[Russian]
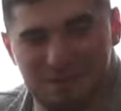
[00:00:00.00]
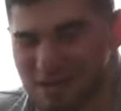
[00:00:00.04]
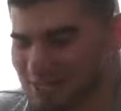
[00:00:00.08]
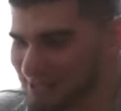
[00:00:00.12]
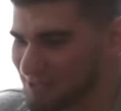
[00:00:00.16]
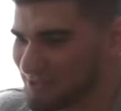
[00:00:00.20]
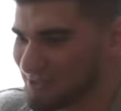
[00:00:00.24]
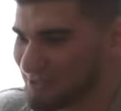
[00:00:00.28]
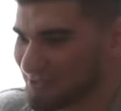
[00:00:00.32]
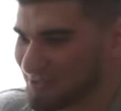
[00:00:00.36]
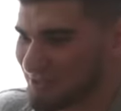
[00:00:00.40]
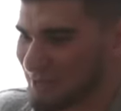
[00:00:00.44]
я
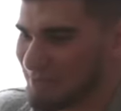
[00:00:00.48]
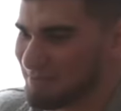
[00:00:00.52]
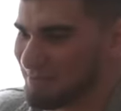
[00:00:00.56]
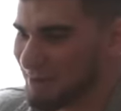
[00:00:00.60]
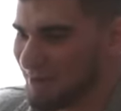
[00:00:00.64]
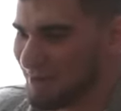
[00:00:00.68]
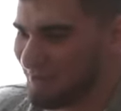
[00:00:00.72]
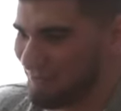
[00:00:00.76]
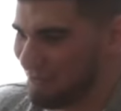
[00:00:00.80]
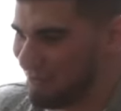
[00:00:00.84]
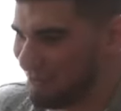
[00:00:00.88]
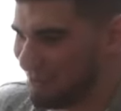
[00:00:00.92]
со своим
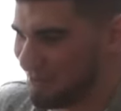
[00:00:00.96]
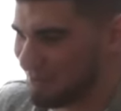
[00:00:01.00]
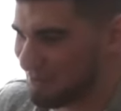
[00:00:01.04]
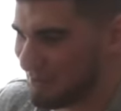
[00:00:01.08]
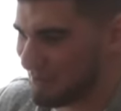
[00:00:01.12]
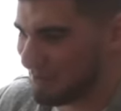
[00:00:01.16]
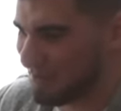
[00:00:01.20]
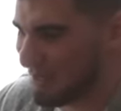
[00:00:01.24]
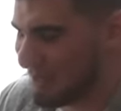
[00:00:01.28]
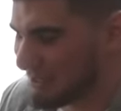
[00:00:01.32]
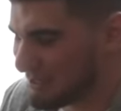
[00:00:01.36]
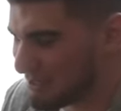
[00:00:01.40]
айфоном,
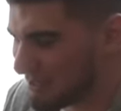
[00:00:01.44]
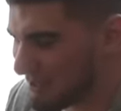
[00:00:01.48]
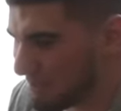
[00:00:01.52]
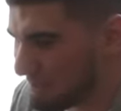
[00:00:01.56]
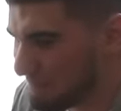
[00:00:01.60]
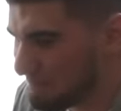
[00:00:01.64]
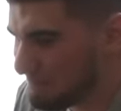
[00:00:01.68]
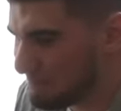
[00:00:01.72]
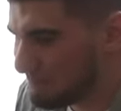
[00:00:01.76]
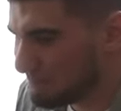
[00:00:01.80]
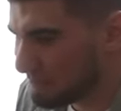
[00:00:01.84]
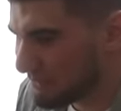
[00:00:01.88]

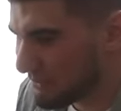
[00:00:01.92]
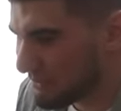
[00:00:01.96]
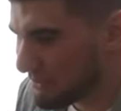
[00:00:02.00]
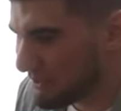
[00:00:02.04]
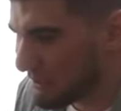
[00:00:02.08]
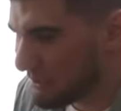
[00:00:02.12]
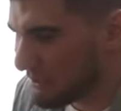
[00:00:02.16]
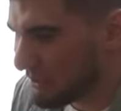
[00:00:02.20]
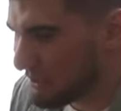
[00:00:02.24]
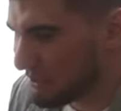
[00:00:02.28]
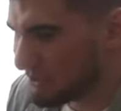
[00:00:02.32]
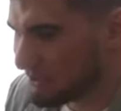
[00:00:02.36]
понимаете?
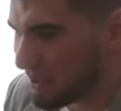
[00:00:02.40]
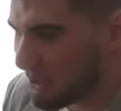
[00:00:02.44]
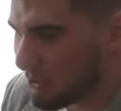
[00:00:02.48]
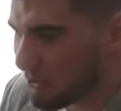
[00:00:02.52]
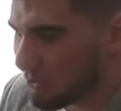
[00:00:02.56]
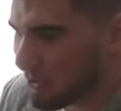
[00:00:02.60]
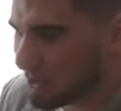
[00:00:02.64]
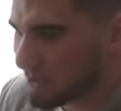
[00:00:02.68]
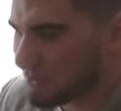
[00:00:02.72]
Хотя у